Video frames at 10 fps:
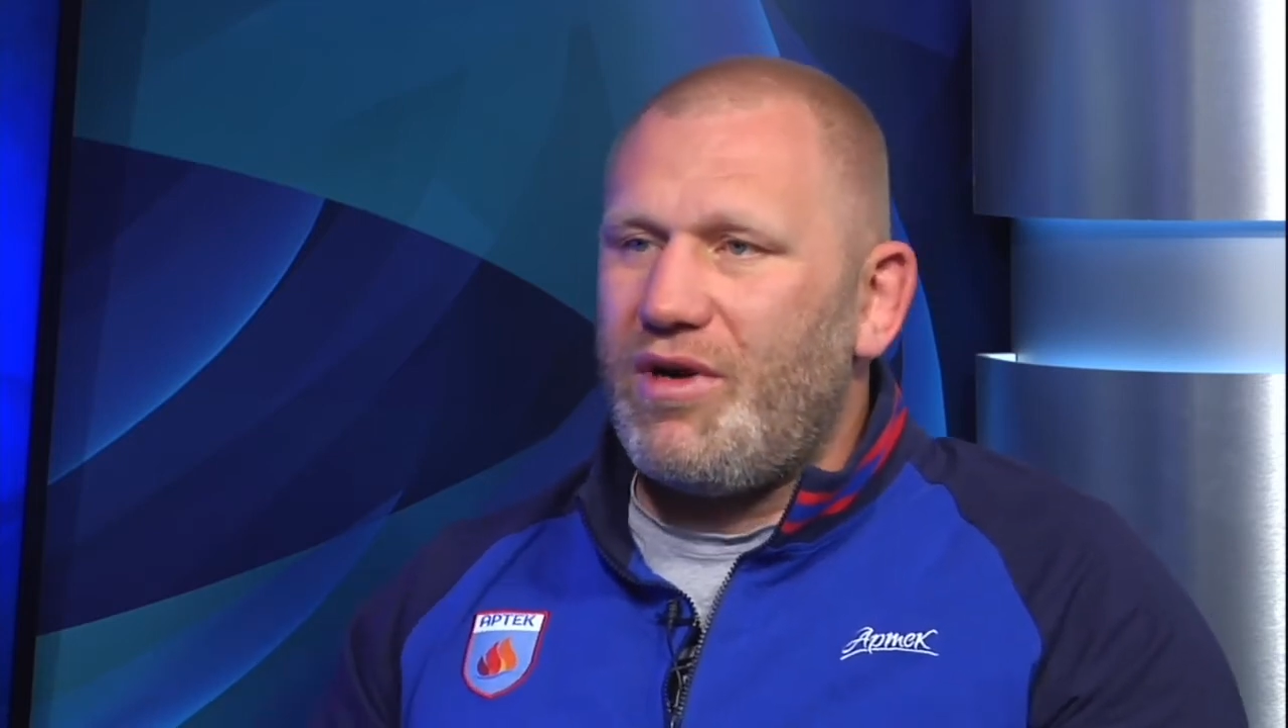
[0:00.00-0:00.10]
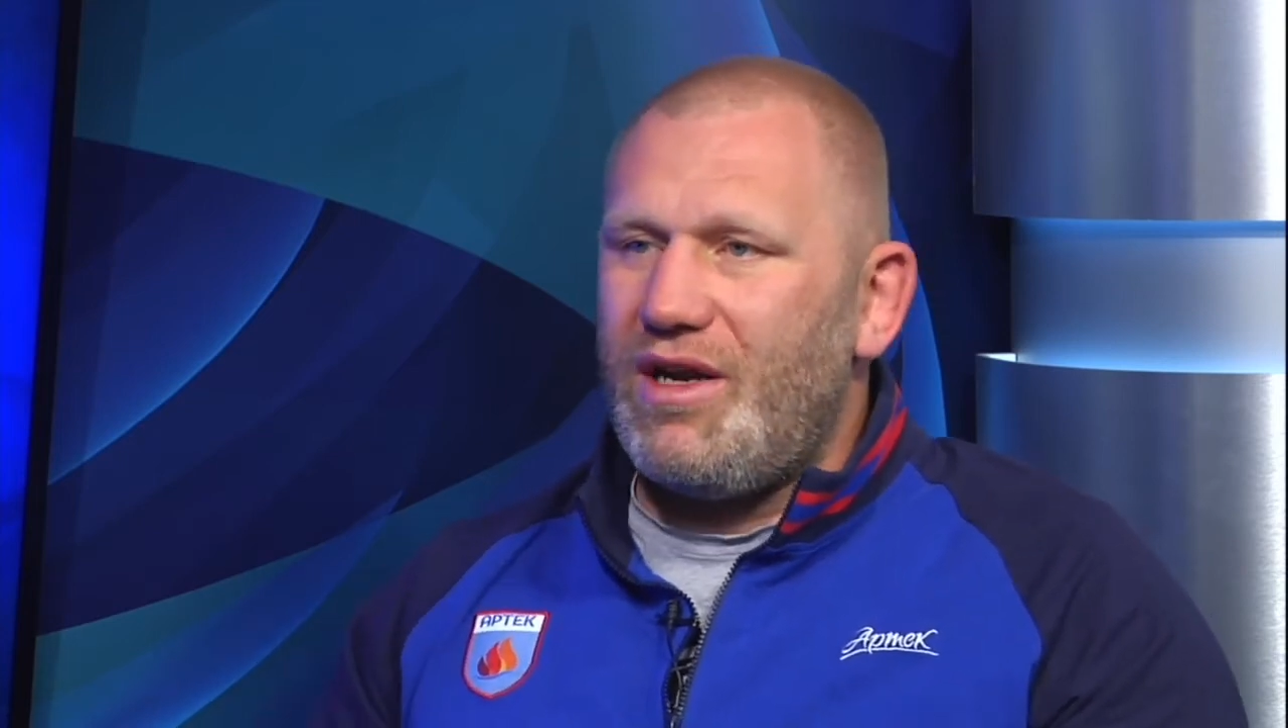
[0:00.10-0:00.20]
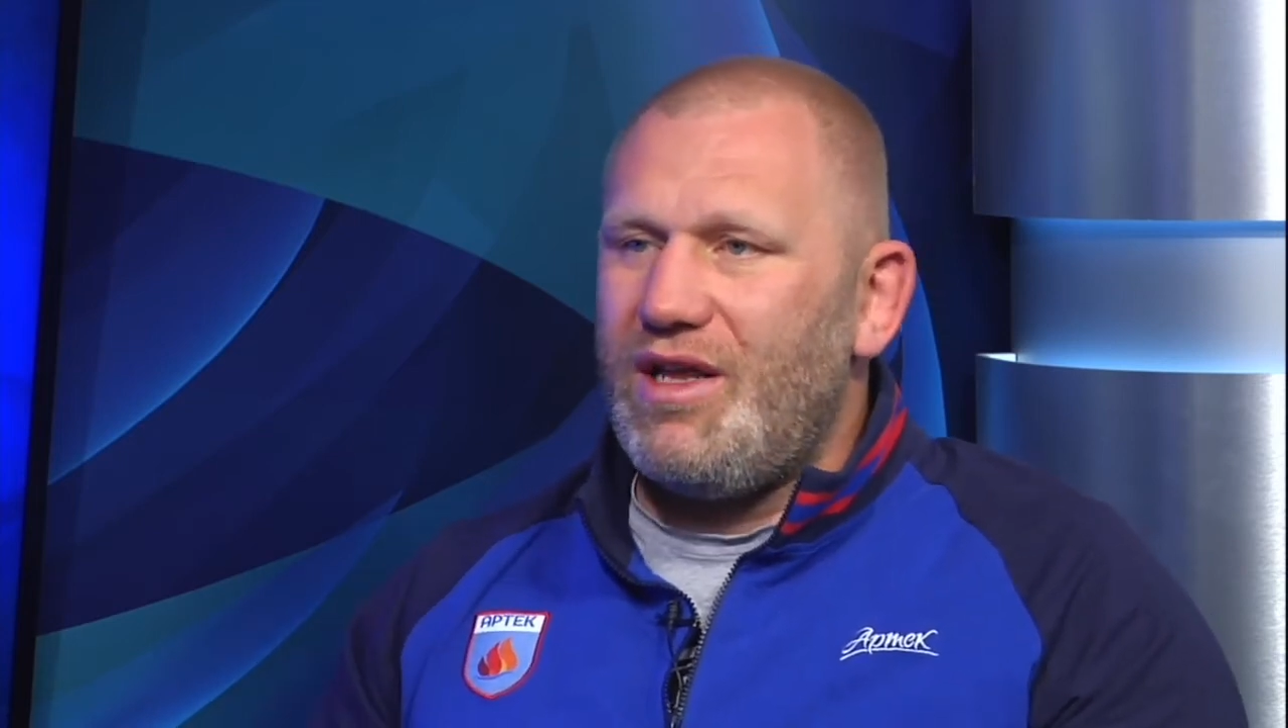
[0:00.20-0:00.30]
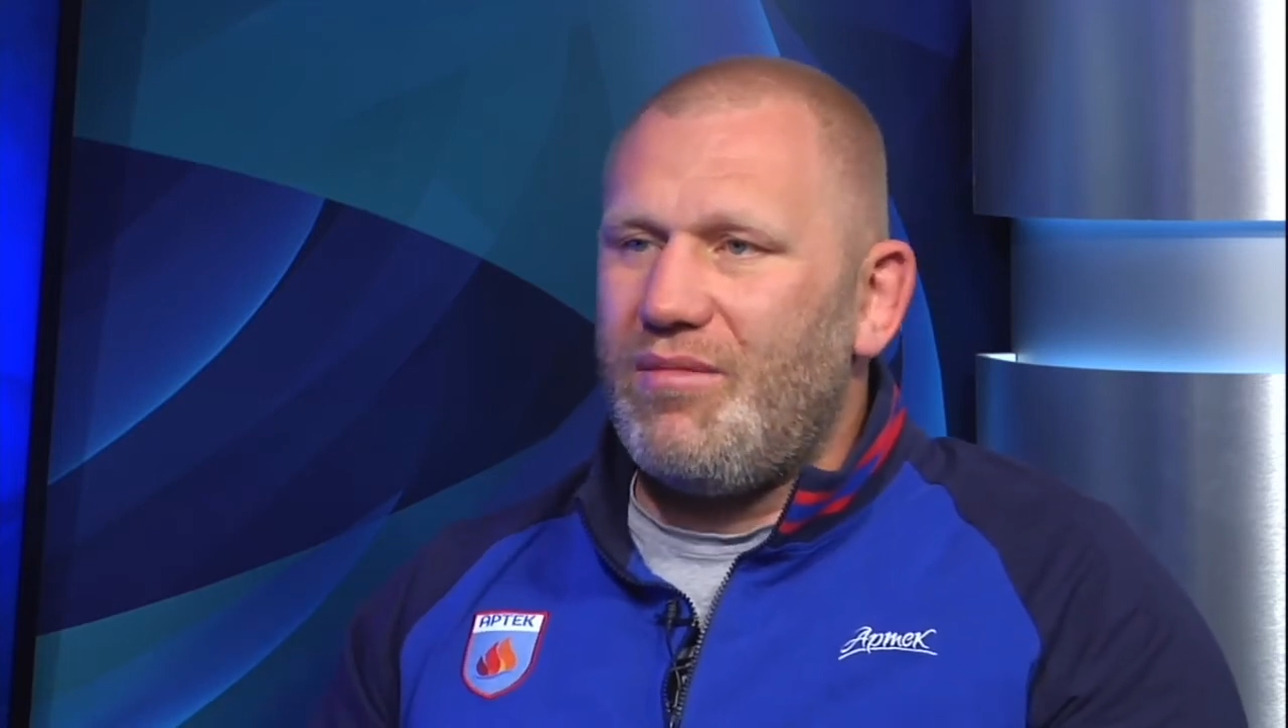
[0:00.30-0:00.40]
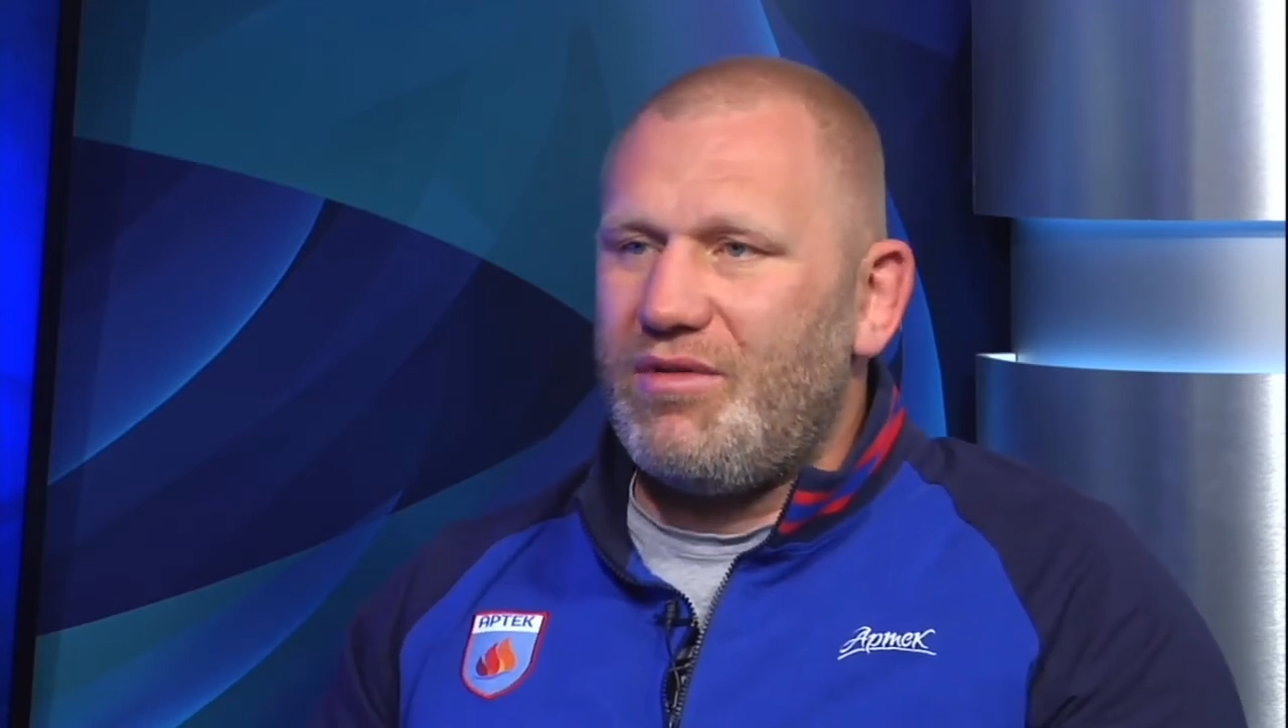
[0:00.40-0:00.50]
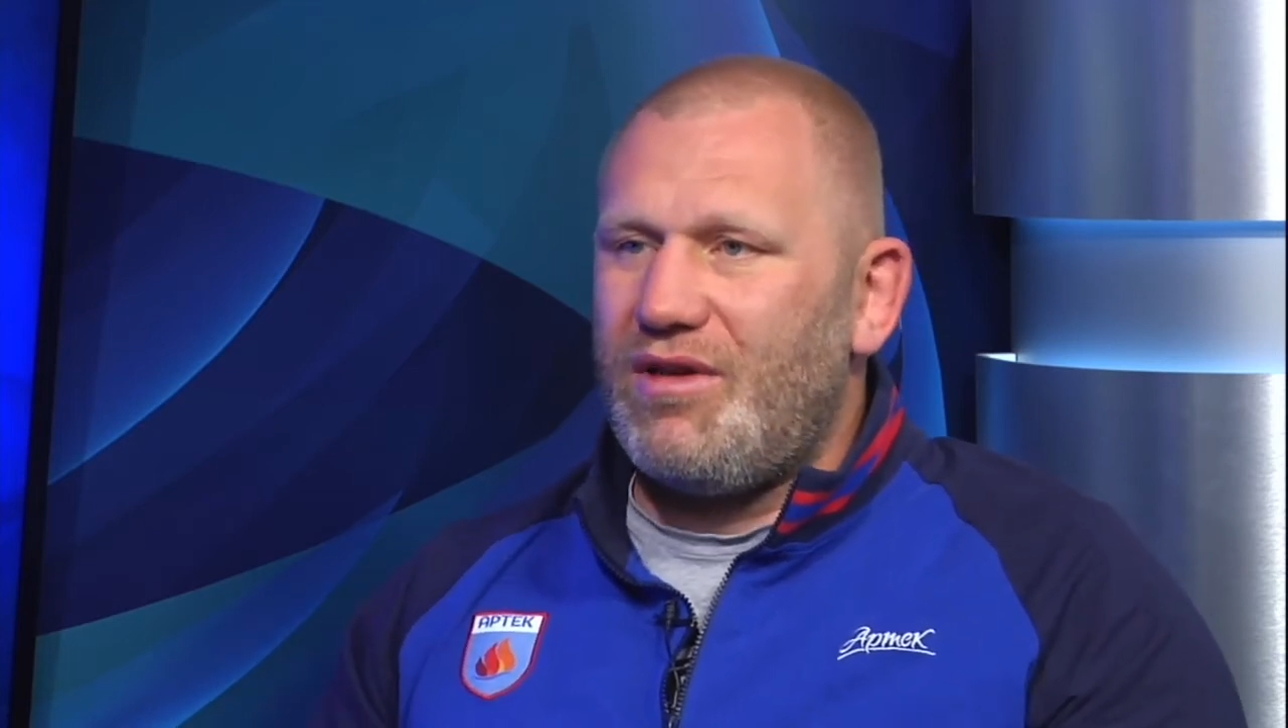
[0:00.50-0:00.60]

поколение